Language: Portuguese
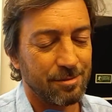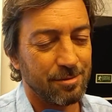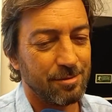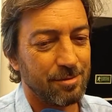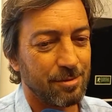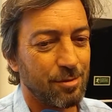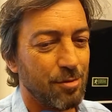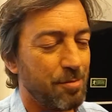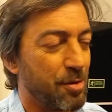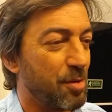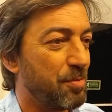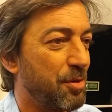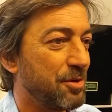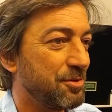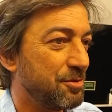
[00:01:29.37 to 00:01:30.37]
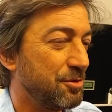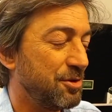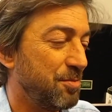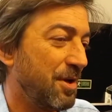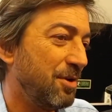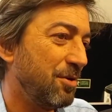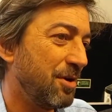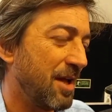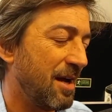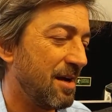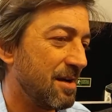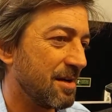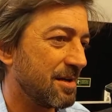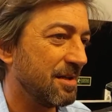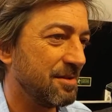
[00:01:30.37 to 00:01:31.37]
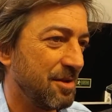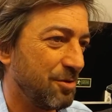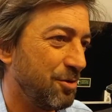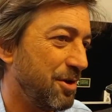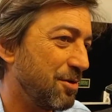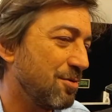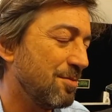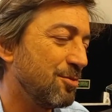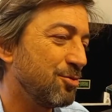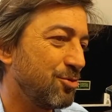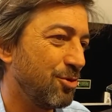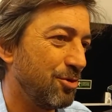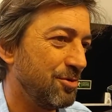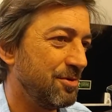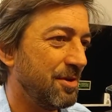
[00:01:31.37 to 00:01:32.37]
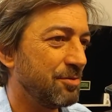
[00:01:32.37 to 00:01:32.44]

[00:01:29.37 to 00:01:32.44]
com, com, o propósito de melhorar a categoria como um todo,